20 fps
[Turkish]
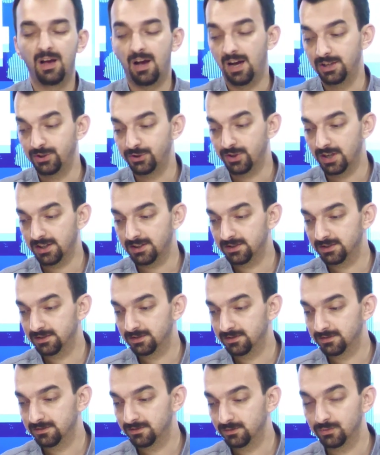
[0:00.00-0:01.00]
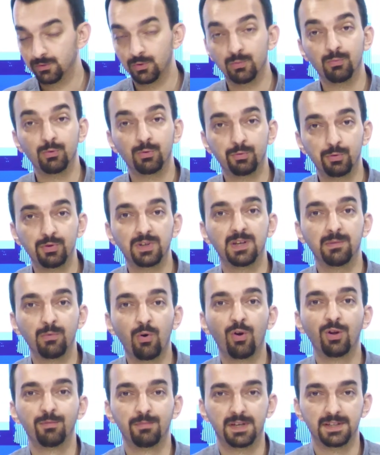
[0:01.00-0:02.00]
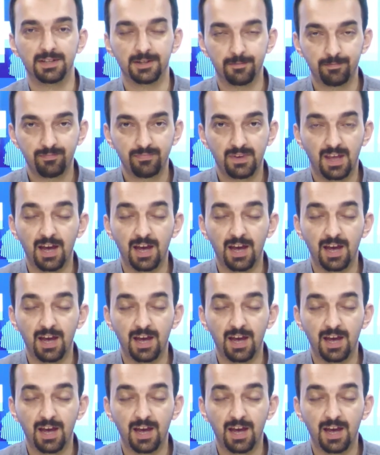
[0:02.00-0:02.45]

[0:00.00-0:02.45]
Ancak umulduğu gibi olmadı.